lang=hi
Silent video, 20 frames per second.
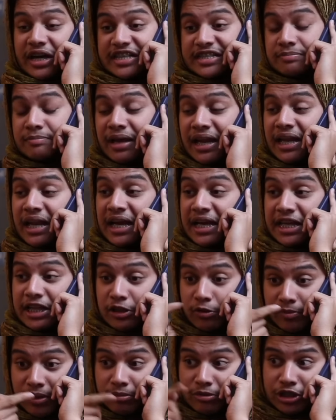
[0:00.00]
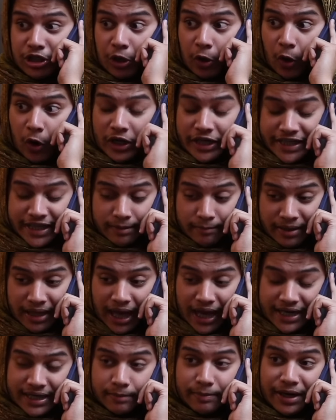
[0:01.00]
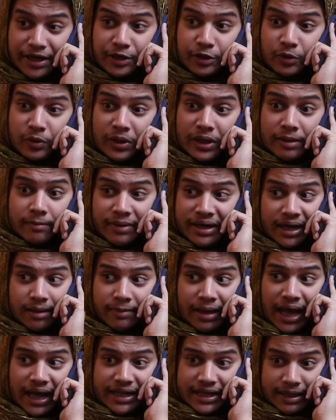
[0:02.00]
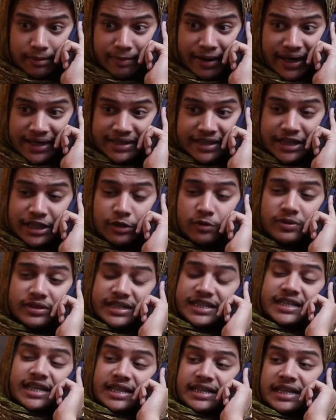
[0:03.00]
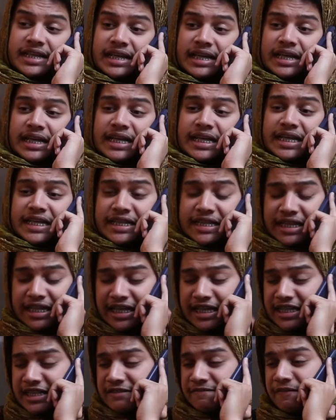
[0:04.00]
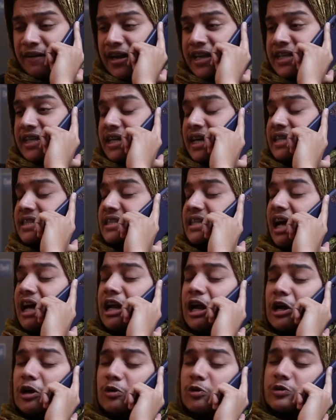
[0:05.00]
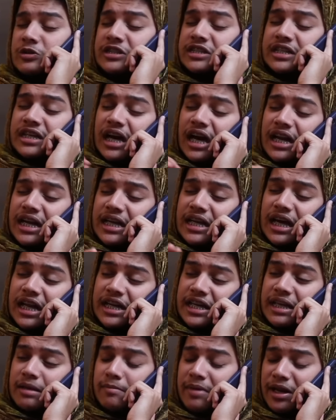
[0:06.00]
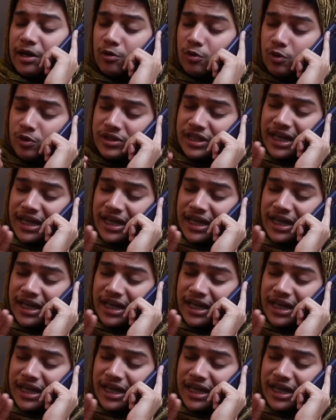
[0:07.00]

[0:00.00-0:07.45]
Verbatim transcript: कसम अल्लाह की तुमने मुझे कॉल किया मैं आके बैठी हूँ मतलब मैं आके बैठती नहीं हूँ इतनी जल्दी इतनी सफाइयाँ सारा कुछ कर करके मैंने खुद